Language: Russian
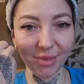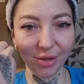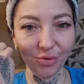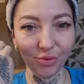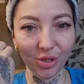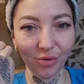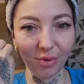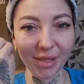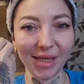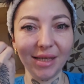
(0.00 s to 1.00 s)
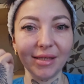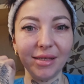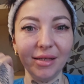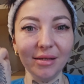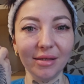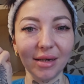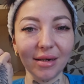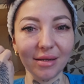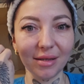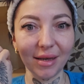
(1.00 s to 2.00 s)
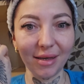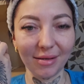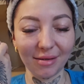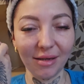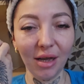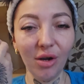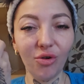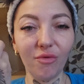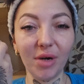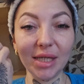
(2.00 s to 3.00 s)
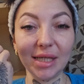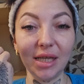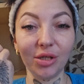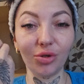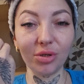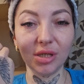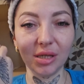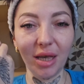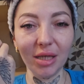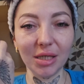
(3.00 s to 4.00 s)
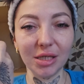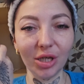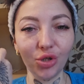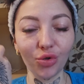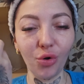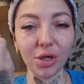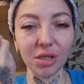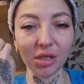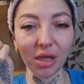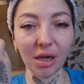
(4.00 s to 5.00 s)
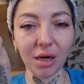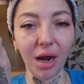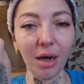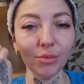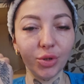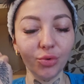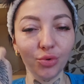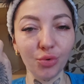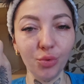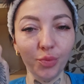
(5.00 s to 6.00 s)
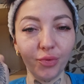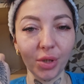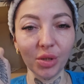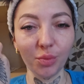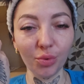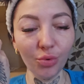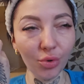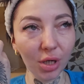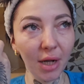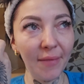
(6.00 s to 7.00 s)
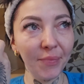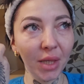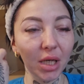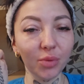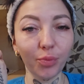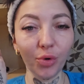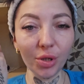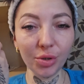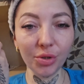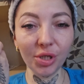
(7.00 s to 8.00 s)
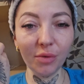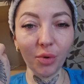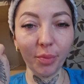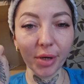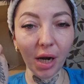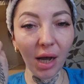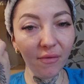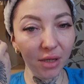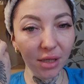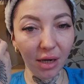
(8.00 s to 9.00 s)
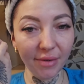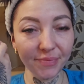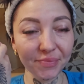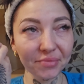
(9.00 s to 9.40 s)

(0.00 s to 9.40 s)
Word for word: люди, у вас есть интернет, у вас есть соцсети, ТикТок, Инстаграм, Ютуб, Фейсбук. Используйте его правильно